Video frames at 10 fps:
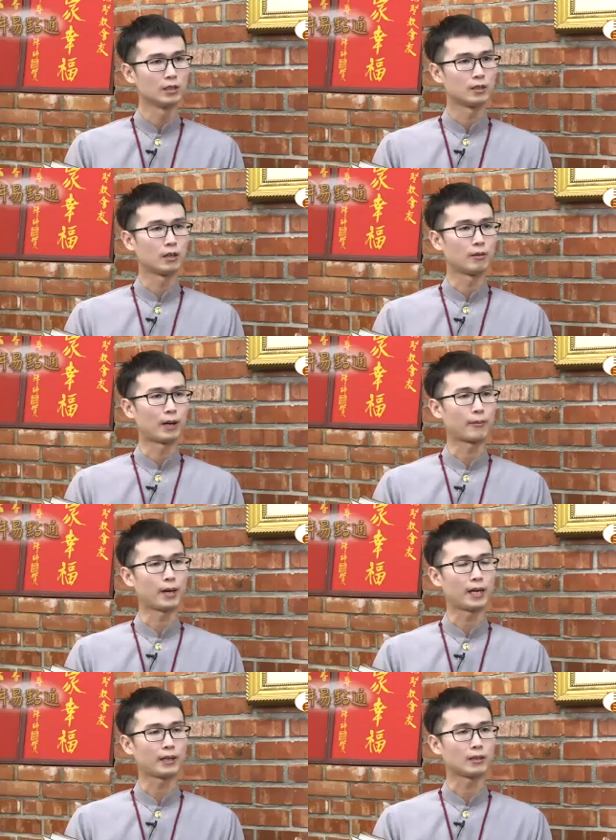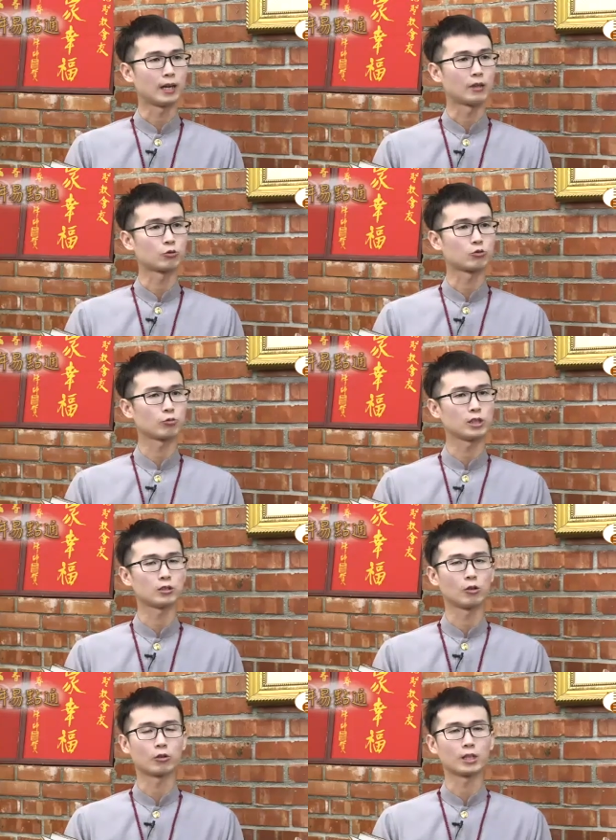呃，买卖还有租
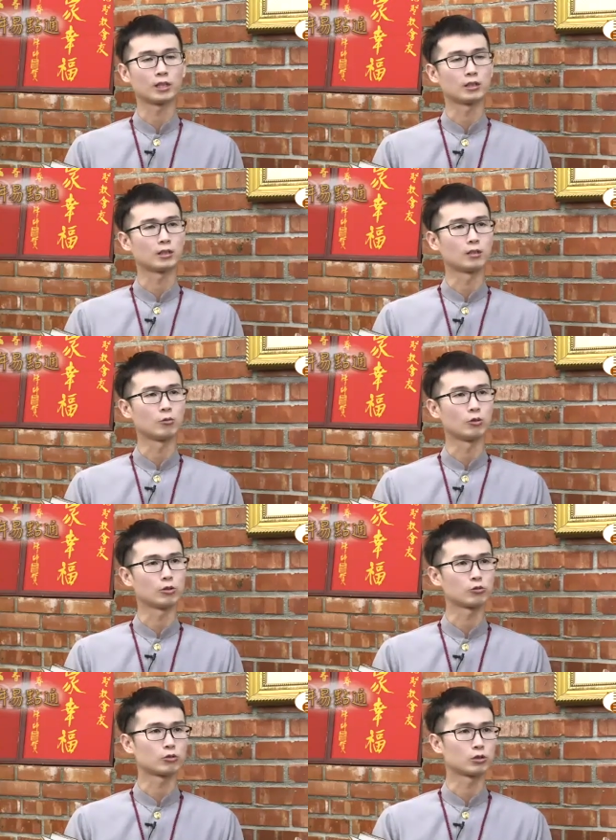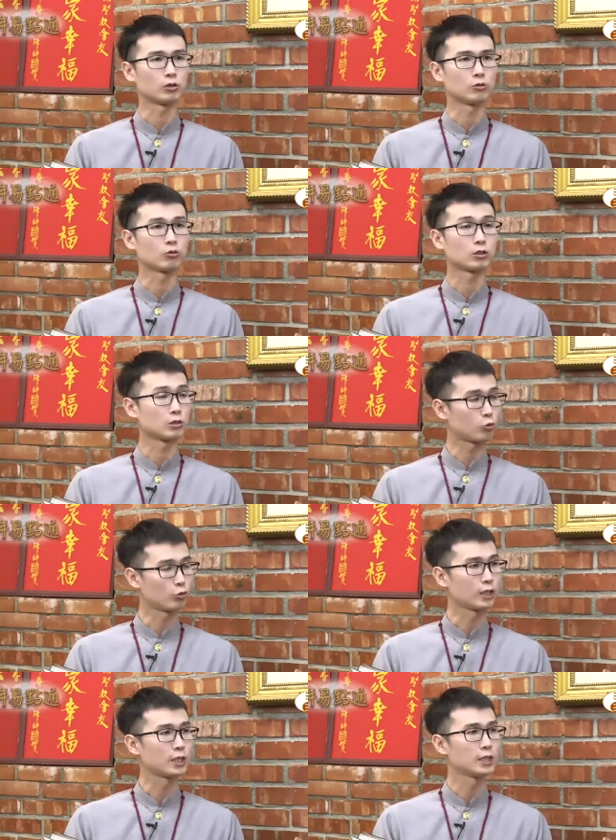赁都可以跟我就是咨
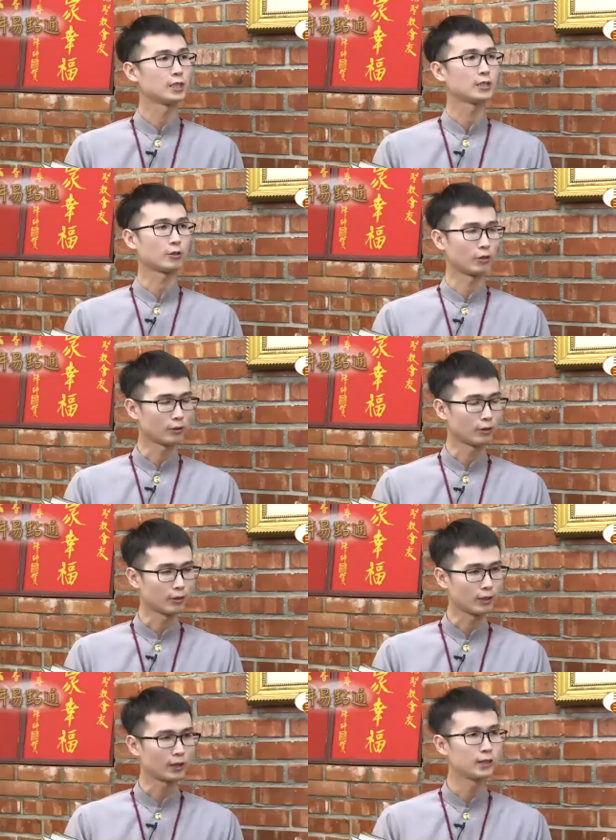询。是对对对，